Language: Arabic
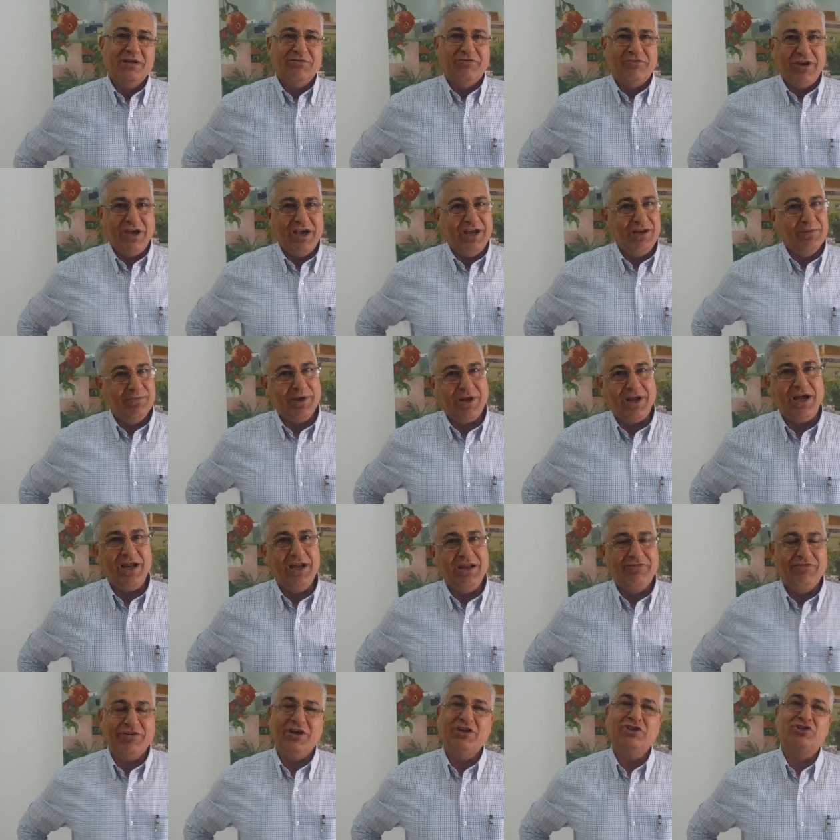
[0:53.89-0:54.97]
في هاي
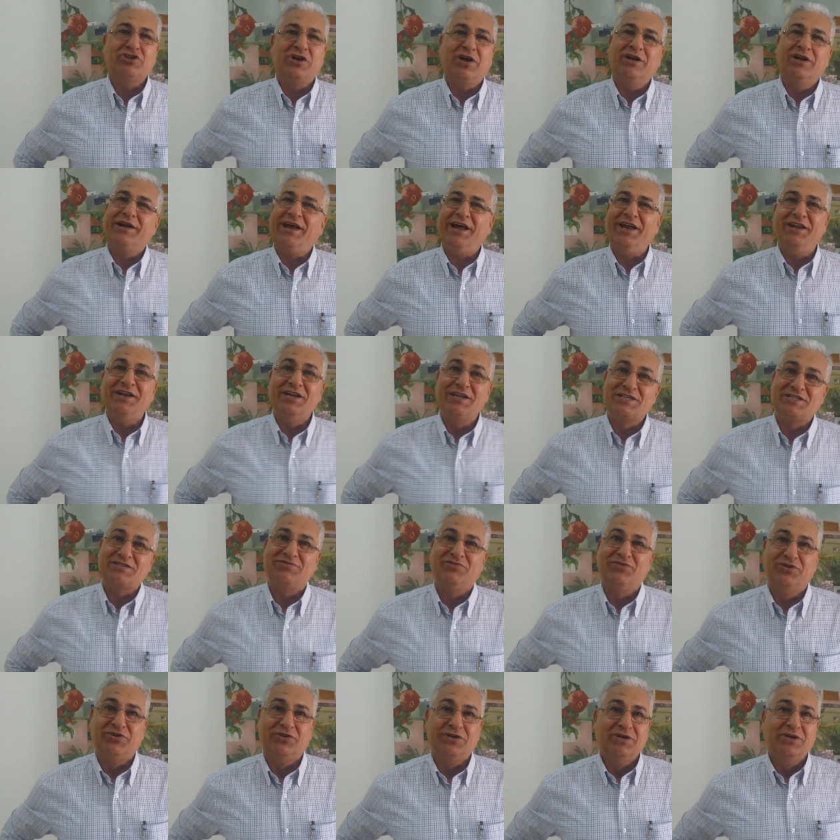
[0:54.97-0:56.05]
المرحله فان شاء الله راح
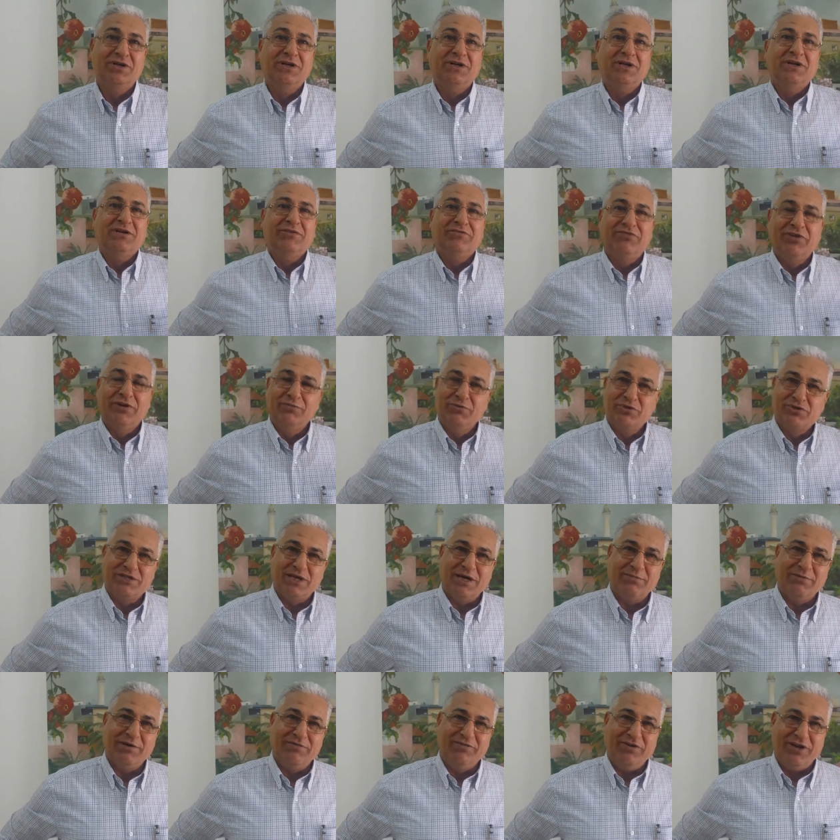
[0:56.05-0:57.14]
ننصفه في
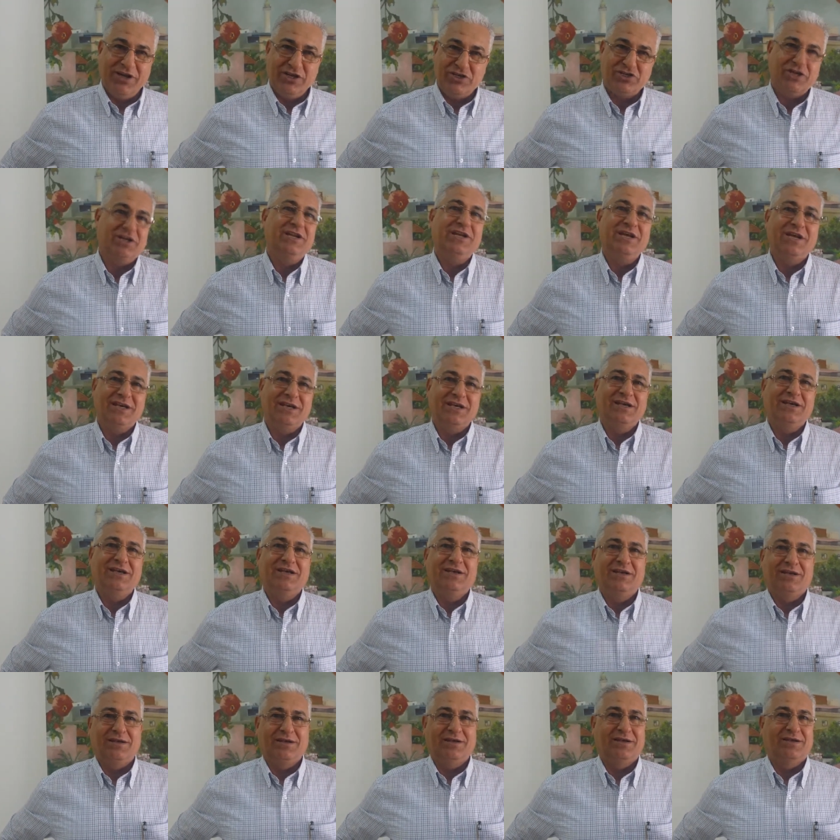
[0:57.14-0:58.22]
المستقبل فعلشان هيك إيه،
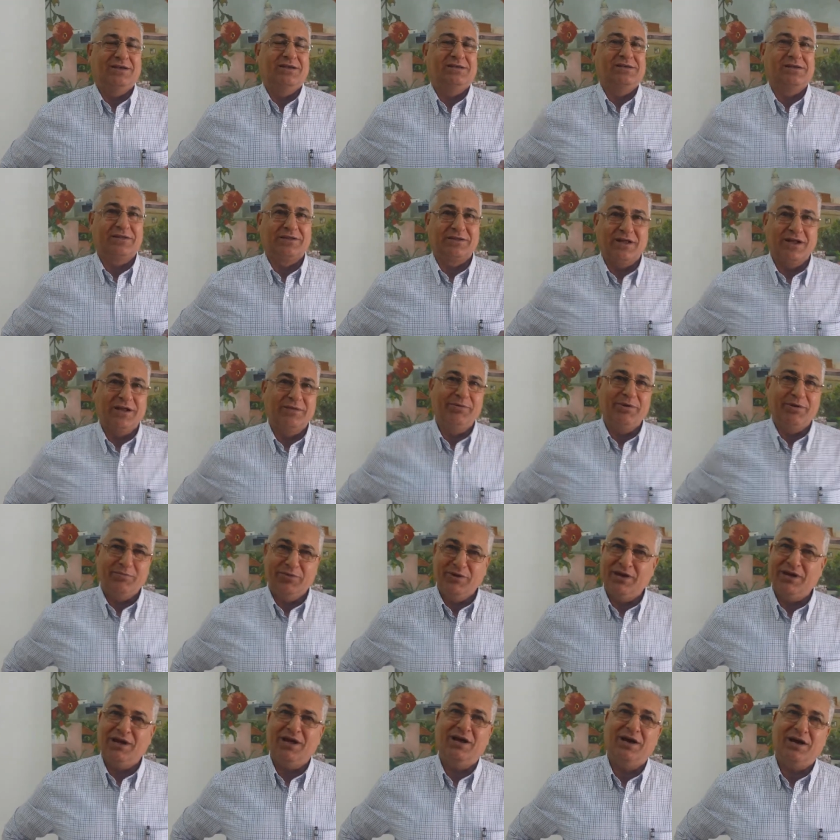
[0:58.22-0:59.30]
إيه، طلبي
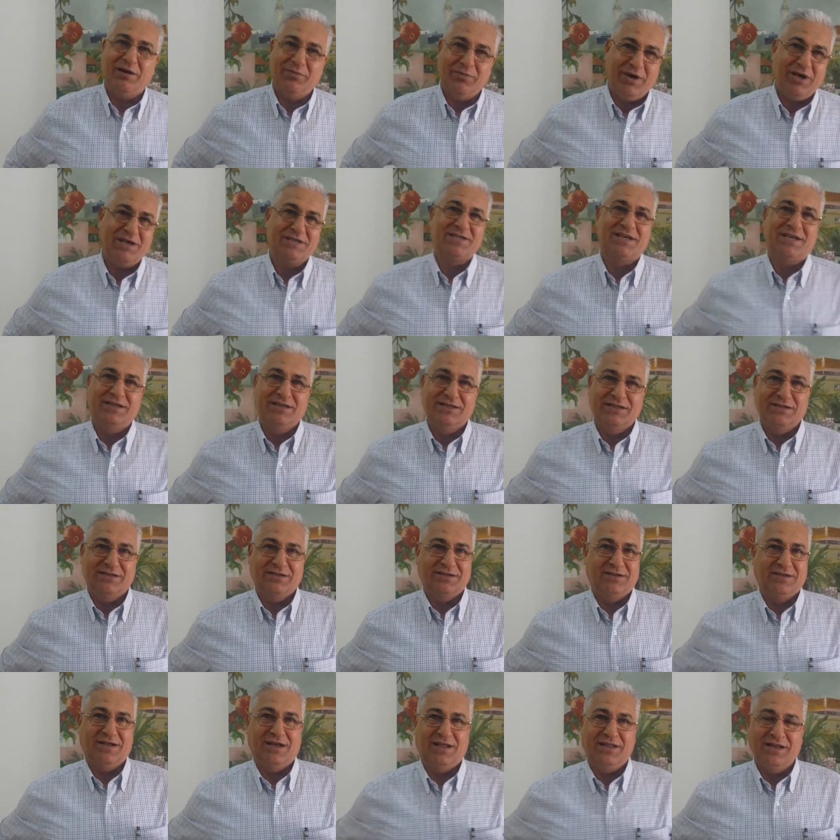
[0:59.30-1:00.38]
من الاخ ابو حسن
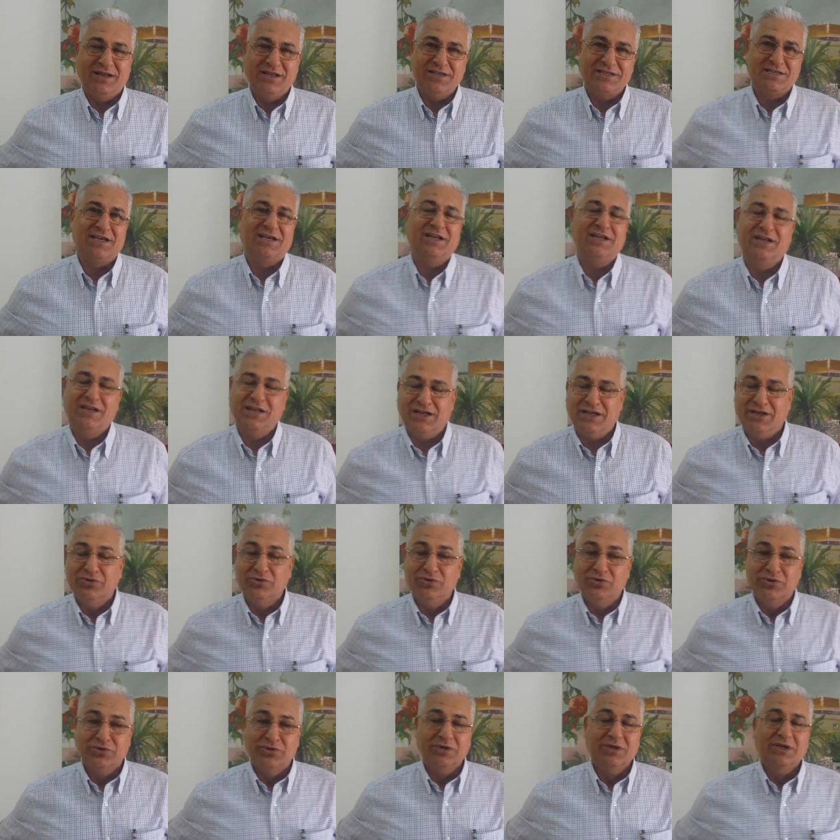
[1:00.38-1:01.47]
هذا الانسان اللي
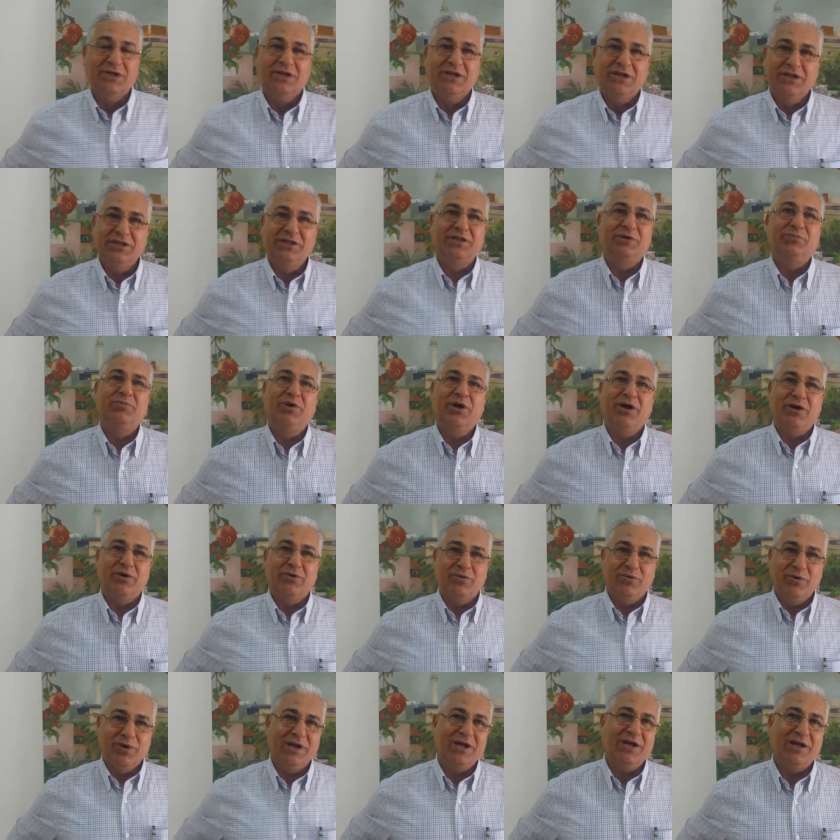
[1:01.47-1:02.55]
عنده
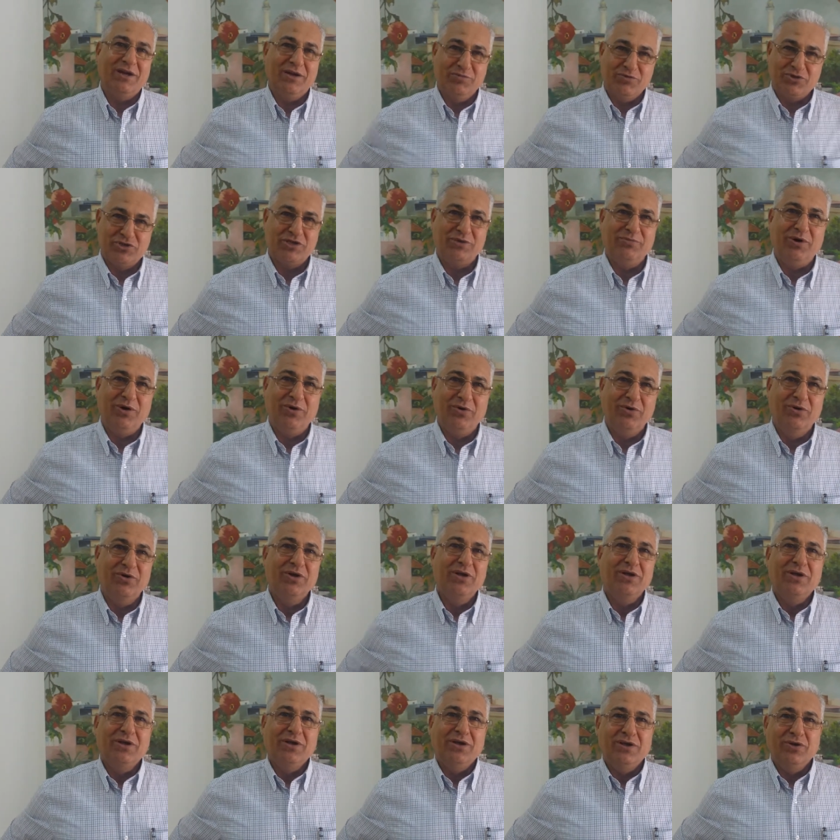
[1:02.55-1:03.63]
انتماء وولاء لمجتمعه
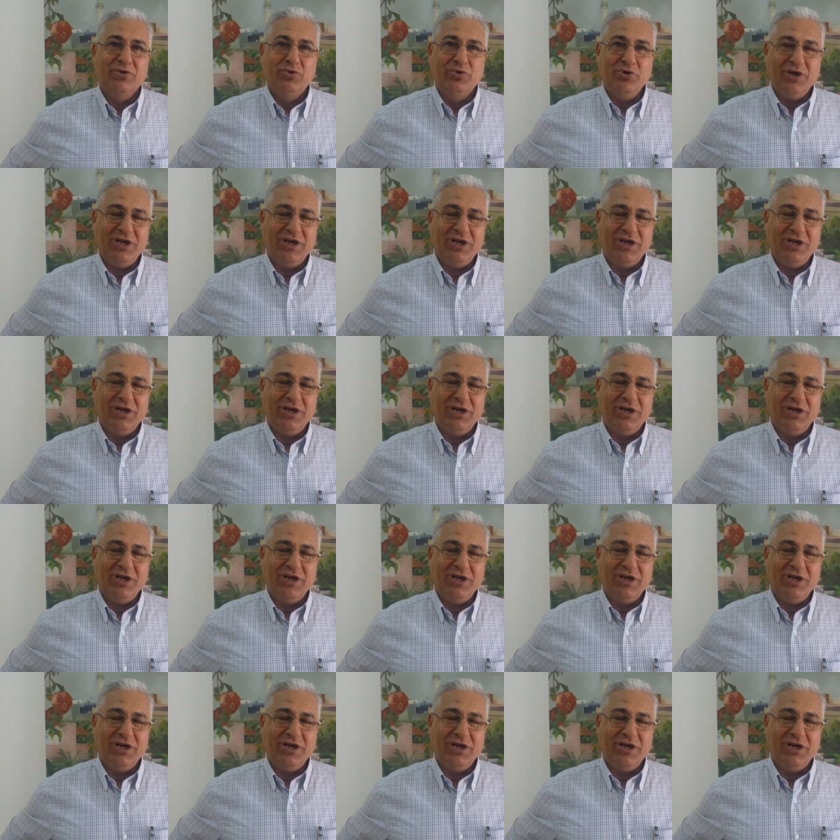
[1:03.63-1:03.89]
انه